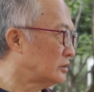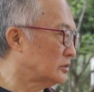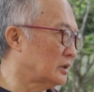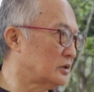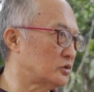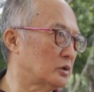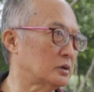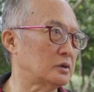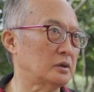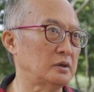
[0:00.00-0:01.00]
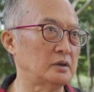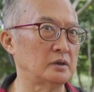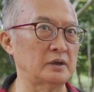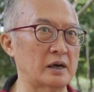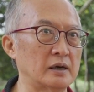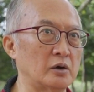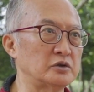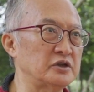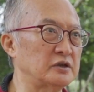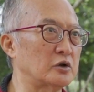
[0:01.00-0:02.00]
所以你说养老
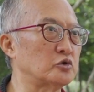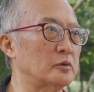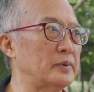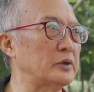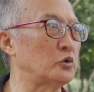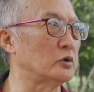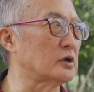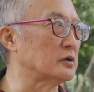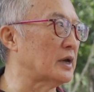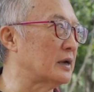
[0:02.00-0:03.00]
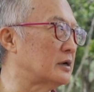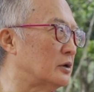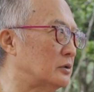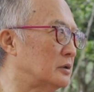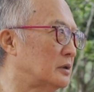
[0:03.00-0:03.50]
金要准备多少才够？